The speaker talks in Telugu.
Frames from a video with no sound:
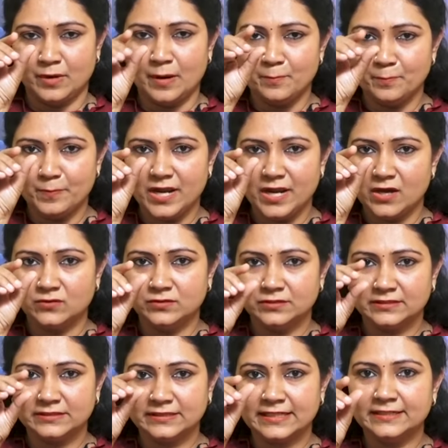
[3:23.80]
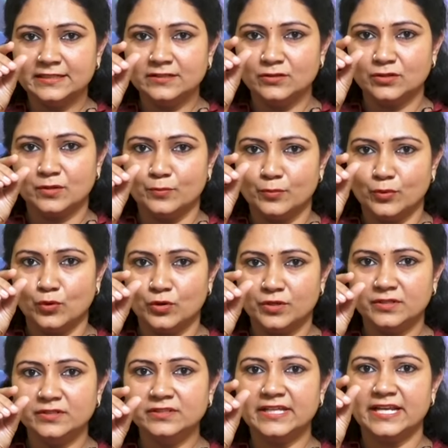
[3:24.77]
బంప్లా ఉంటుంది కదా ఒక
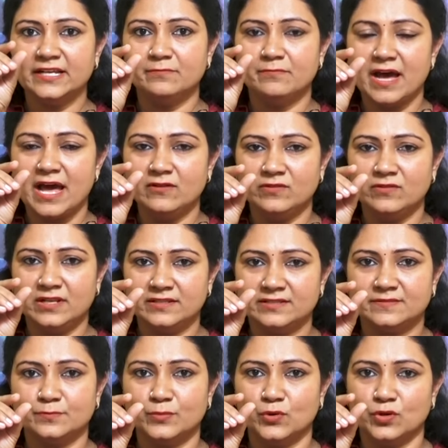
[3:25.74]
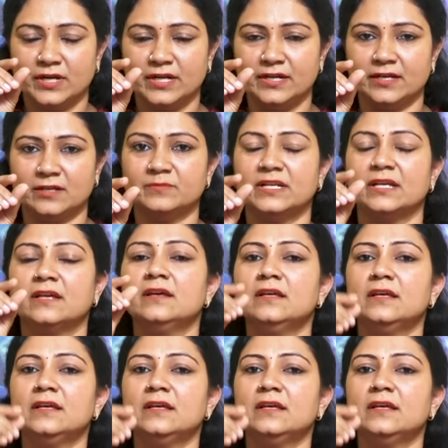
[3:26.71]
బోన్ దాన్ని మాల్వలస్ బోన్ అంటారు